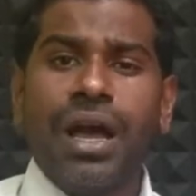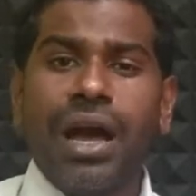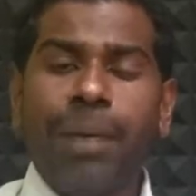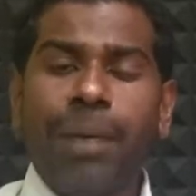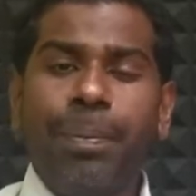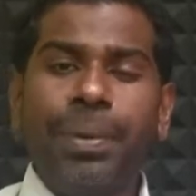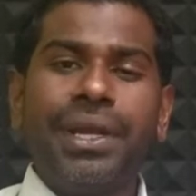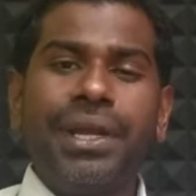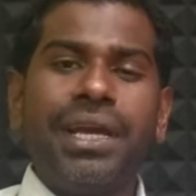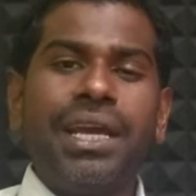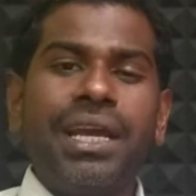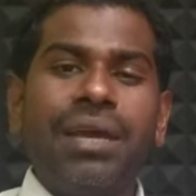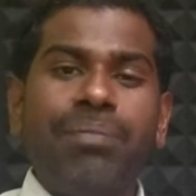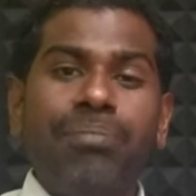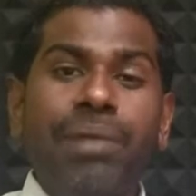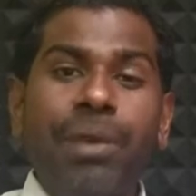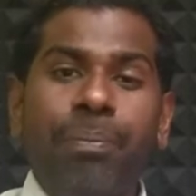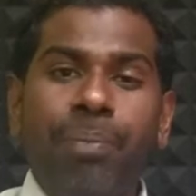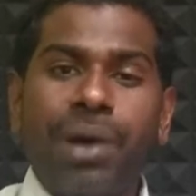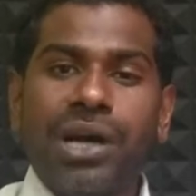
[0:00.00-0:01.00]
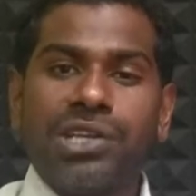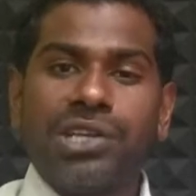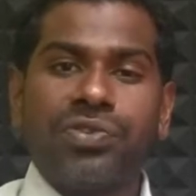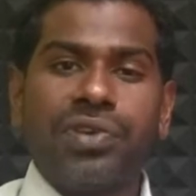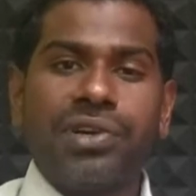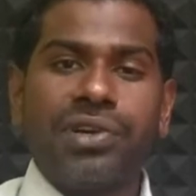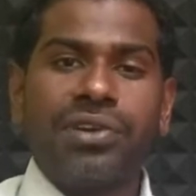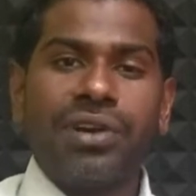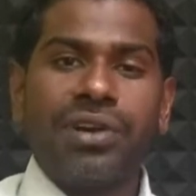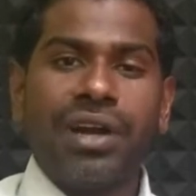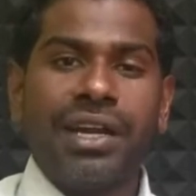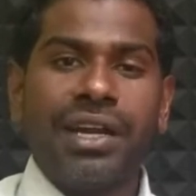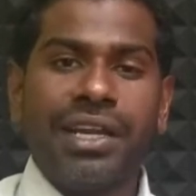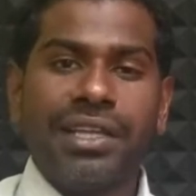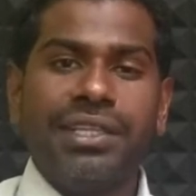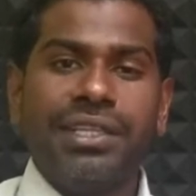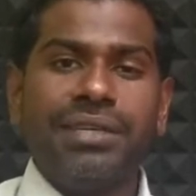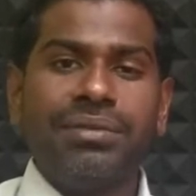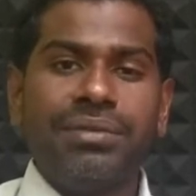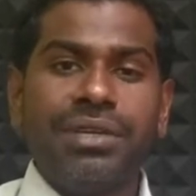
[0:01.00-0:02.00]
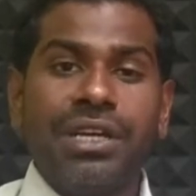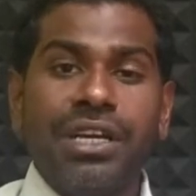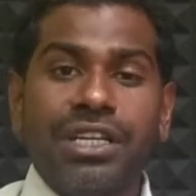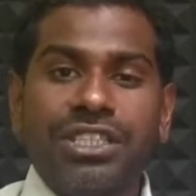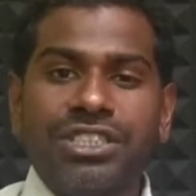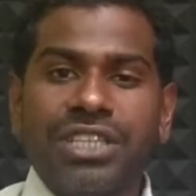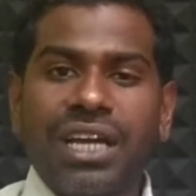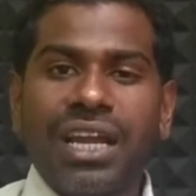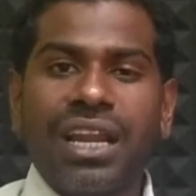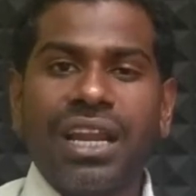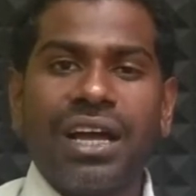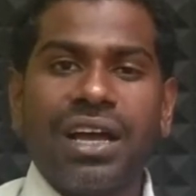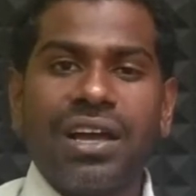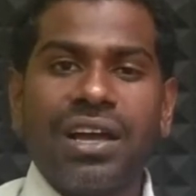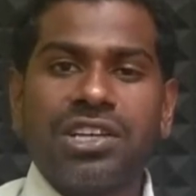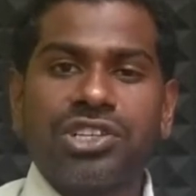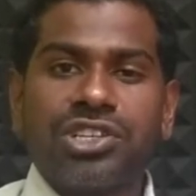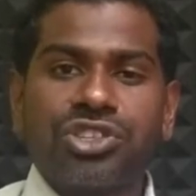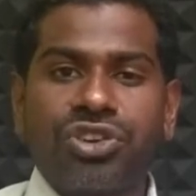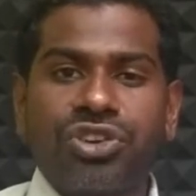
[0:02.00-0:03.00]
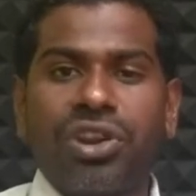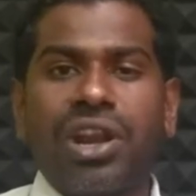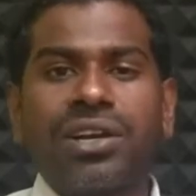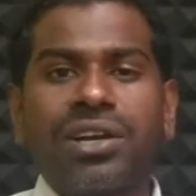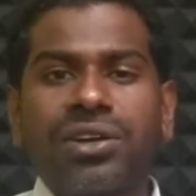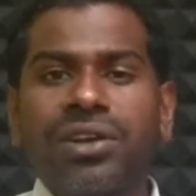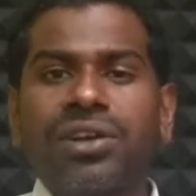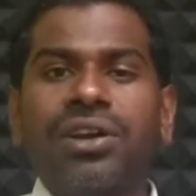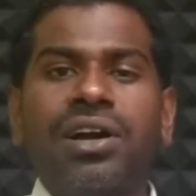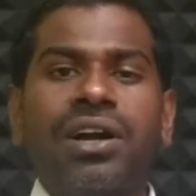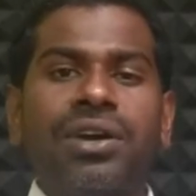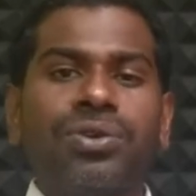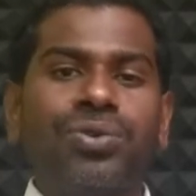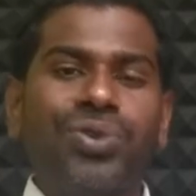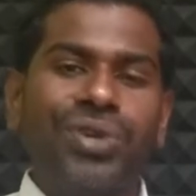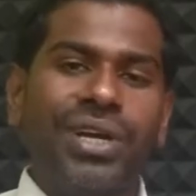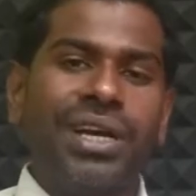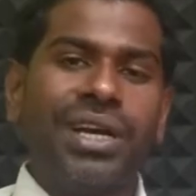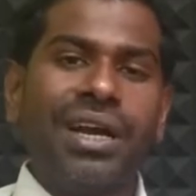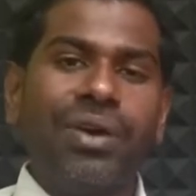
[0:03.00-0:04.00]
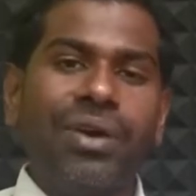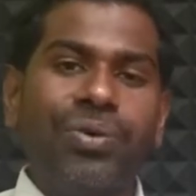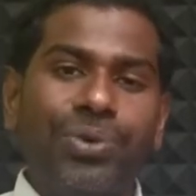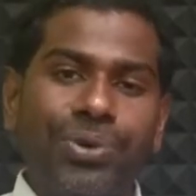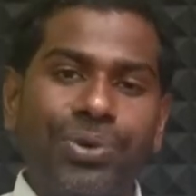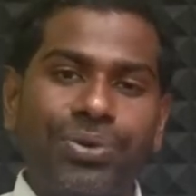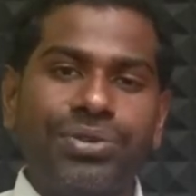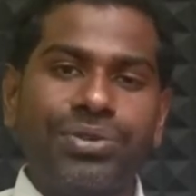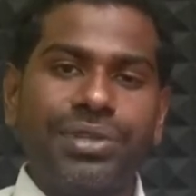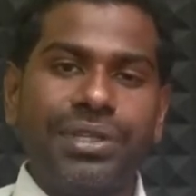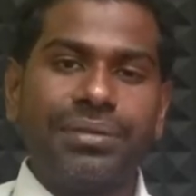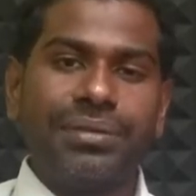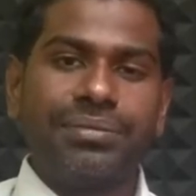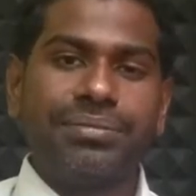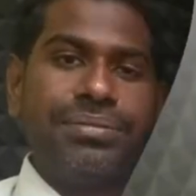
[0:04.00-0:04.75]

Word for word: అప్పుడే మీ పాస్వర్డ్ అనేది చాలా స్ట్రాంగ్గా కూడా ఉంటుంది